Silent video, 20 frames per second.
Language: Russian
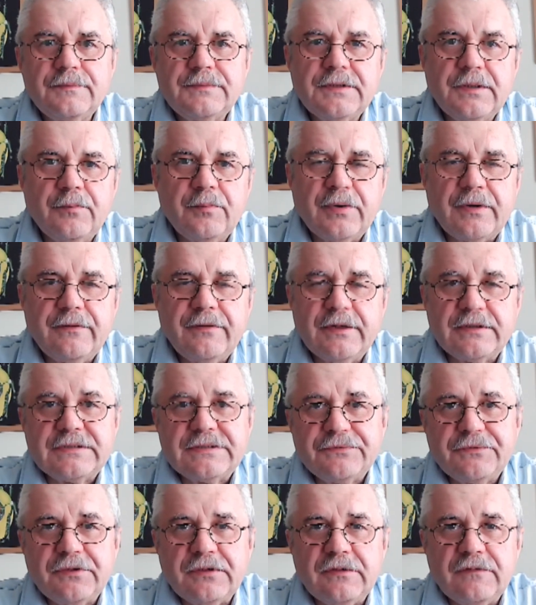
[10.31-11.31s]
Всем привет!
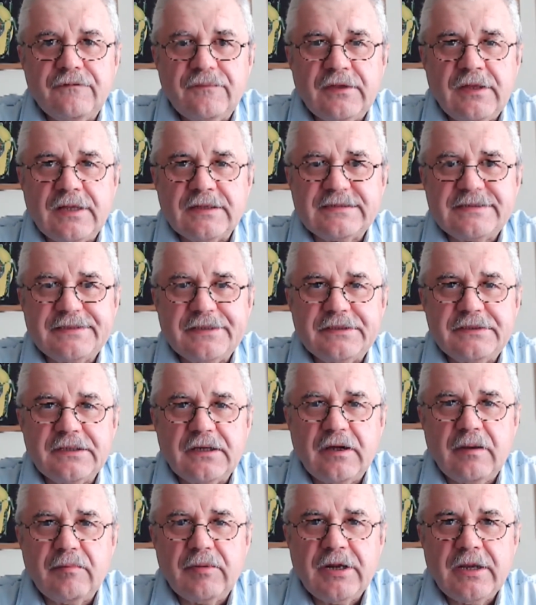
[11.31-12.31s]
Сегодня 12
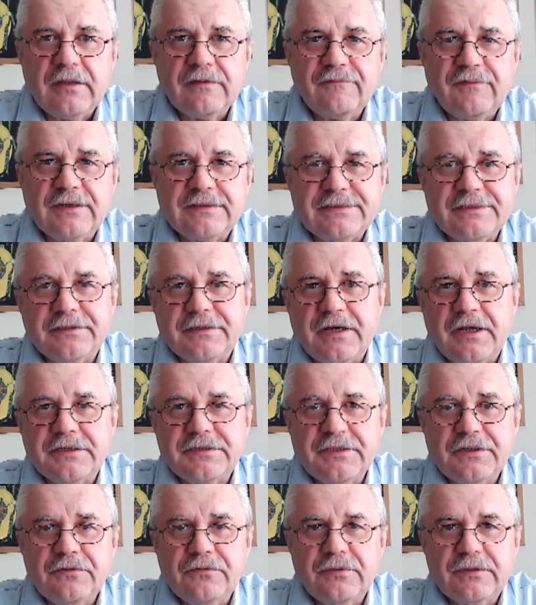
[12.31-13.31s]
декабря,
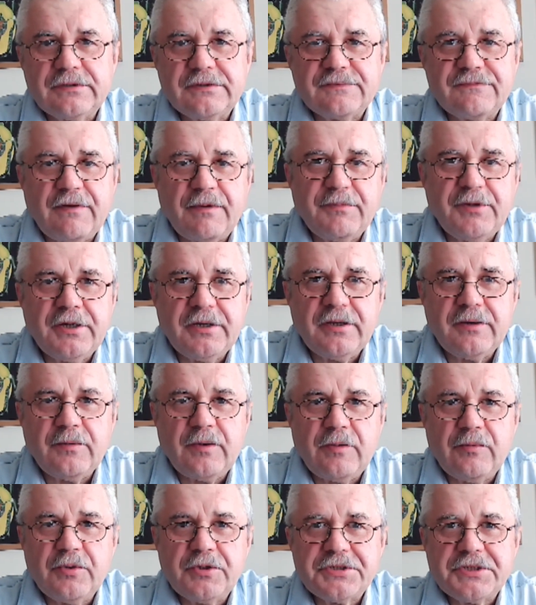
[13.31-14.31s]
23 год. С вами Игорь
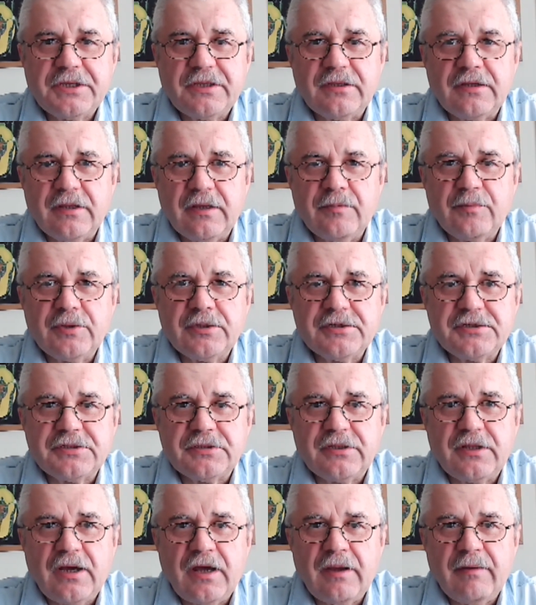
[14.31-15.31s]
Вабошкин, и мы
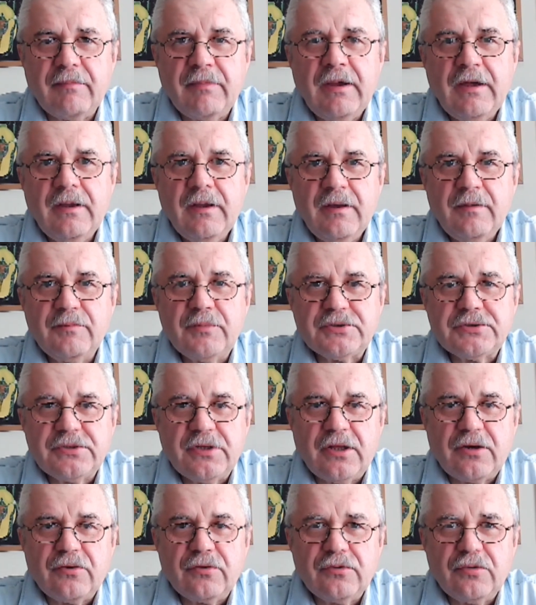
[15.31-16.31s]
начинаем
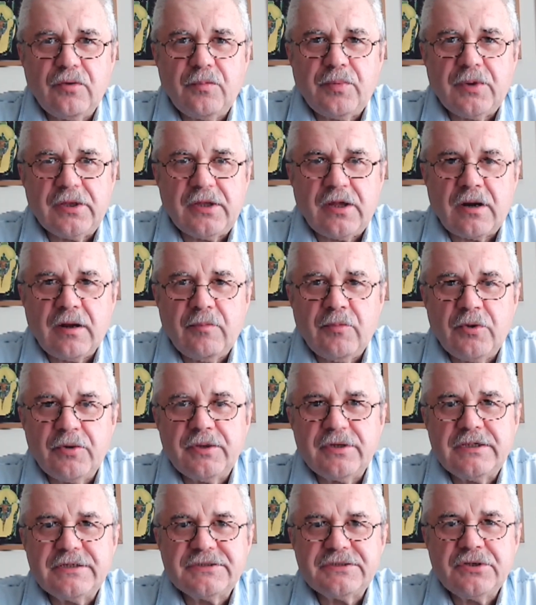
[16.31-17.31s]
международную панораму
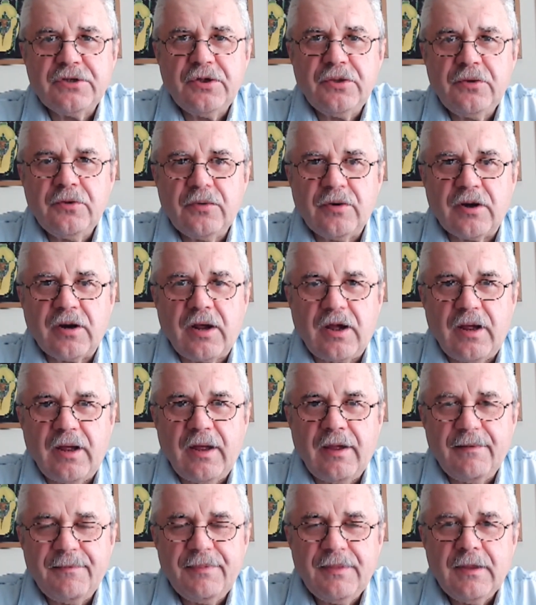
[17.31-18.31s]
из
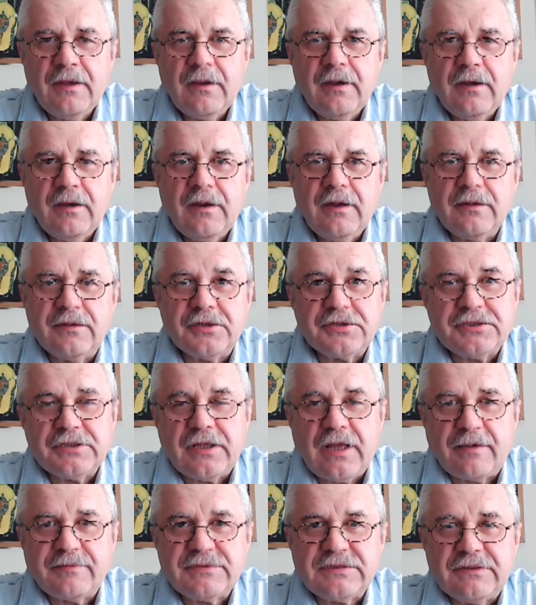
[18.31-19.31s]
Нью-Йорка.
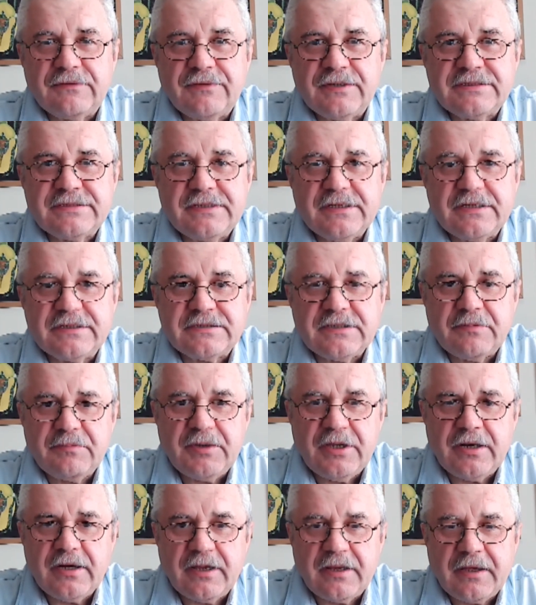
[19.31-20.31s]
Начинаем с новостей из
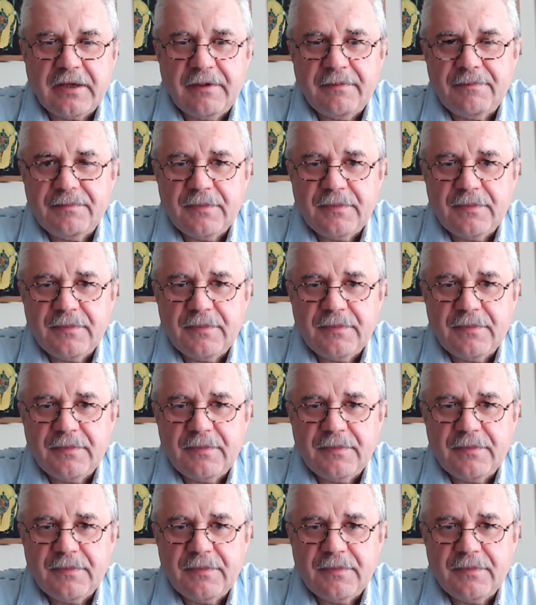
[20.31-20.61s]
Америки.